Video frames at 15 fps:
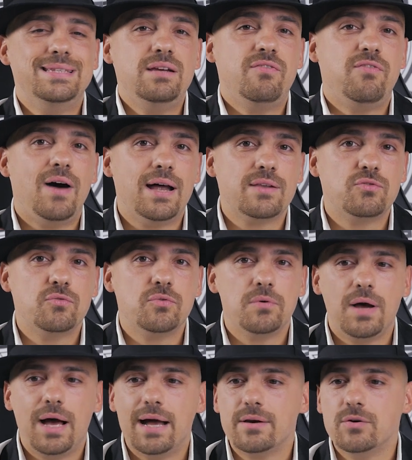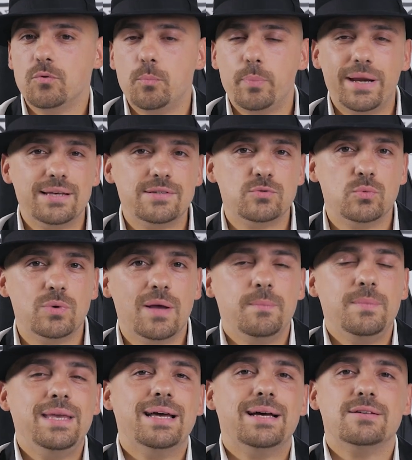di fatto hanno preso una
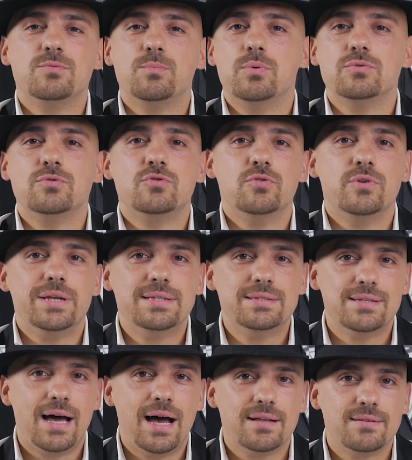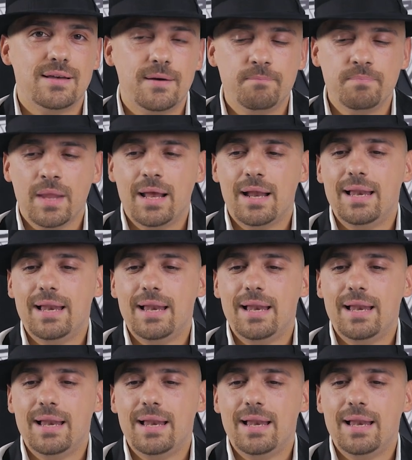mia sponsorizzata,